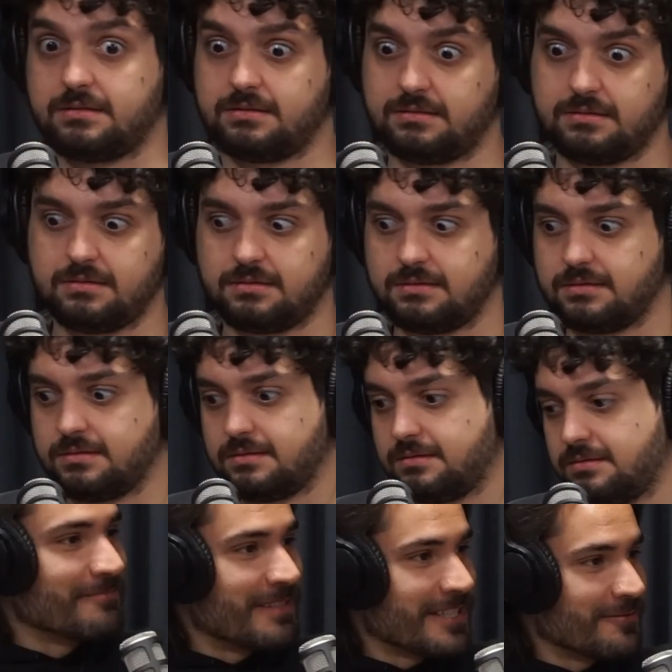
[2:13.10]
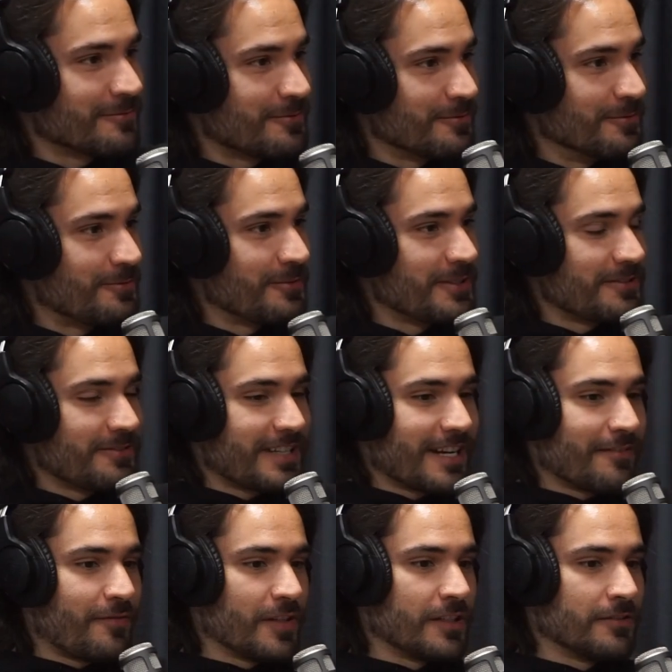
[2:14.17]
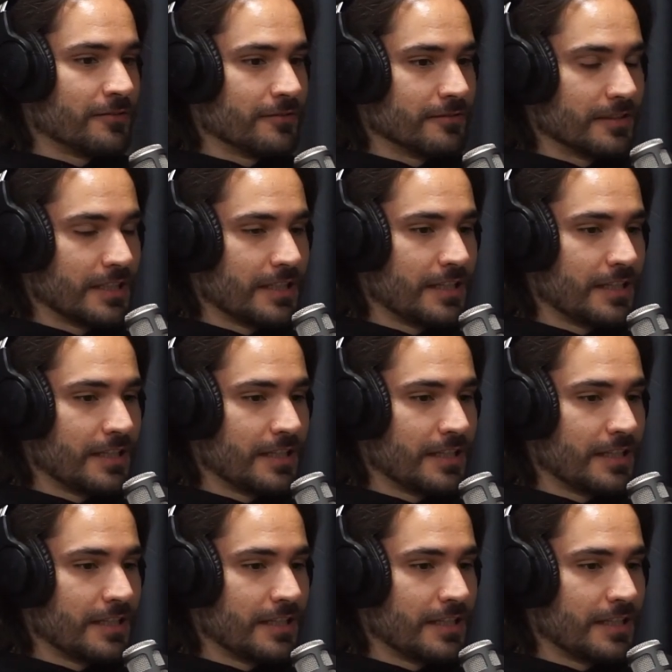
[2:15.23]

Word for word: Ah, esse eu vi também um, um tweet do cara falando.